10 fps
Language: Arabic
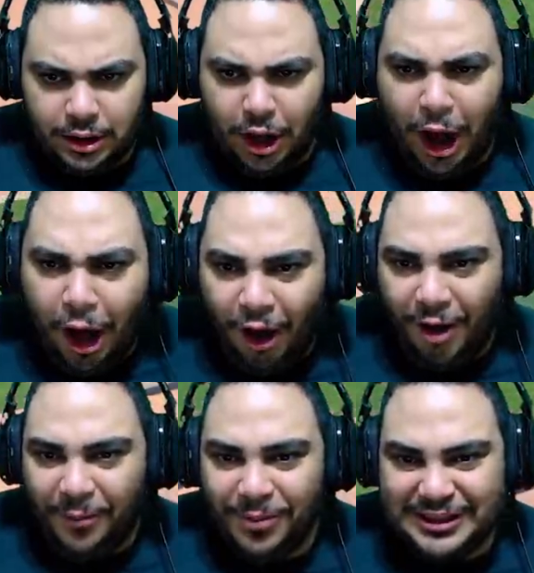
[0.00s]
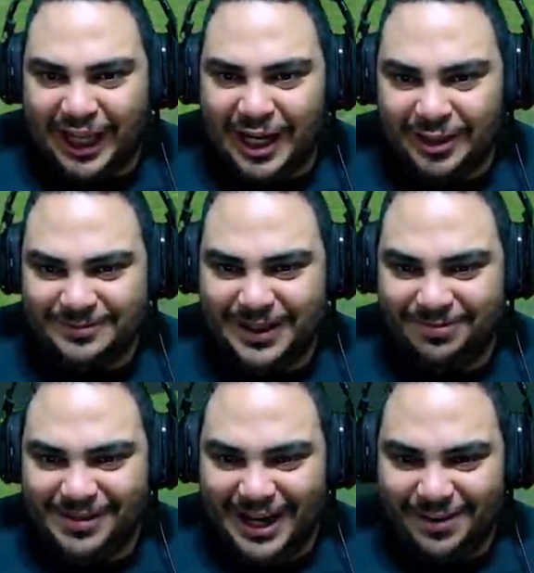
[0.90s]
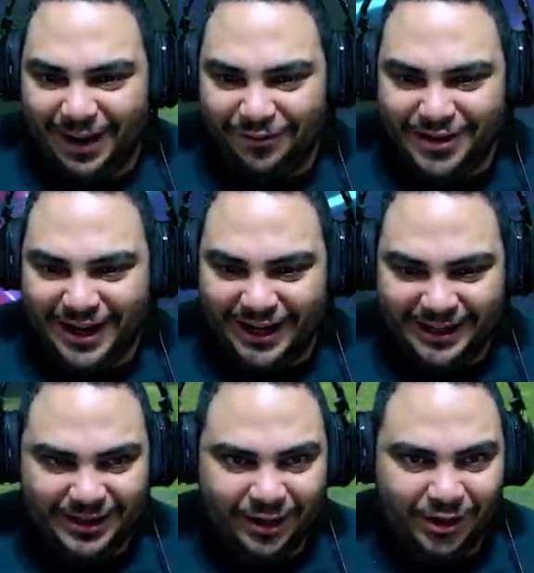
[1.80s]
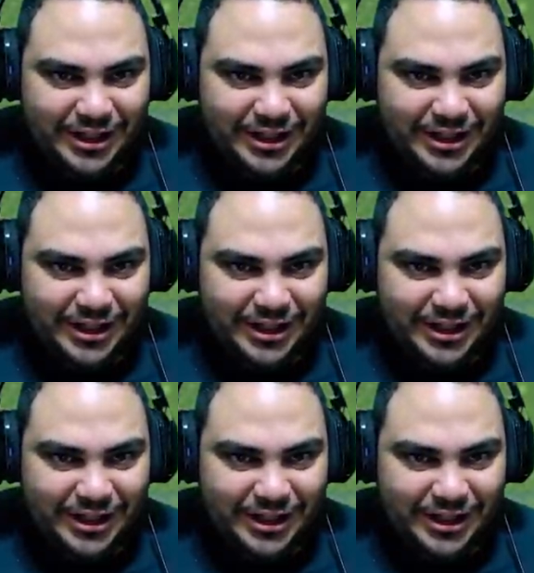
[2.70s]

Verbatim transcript: اه بص خلينا يا ابن اللعيبه غفلناه خد يا